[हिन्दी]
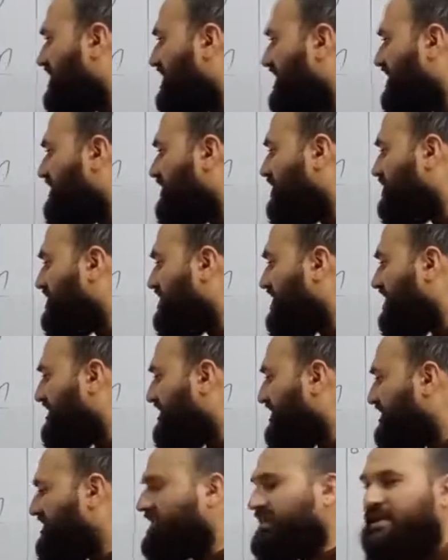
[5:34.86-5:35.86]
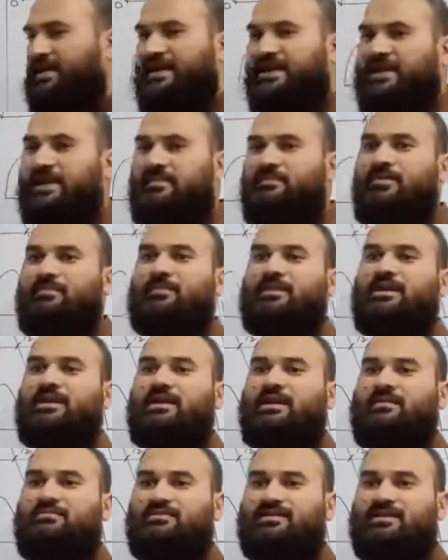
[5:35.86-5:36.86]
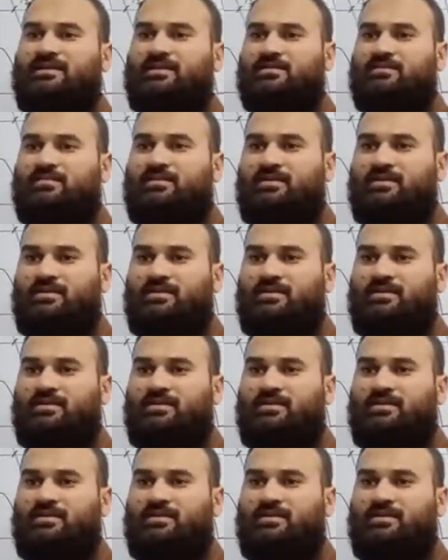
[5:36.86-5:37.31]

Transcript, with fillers: ए पॉजिटिव है बी नेगेटिव है पहले हाफ सेकंड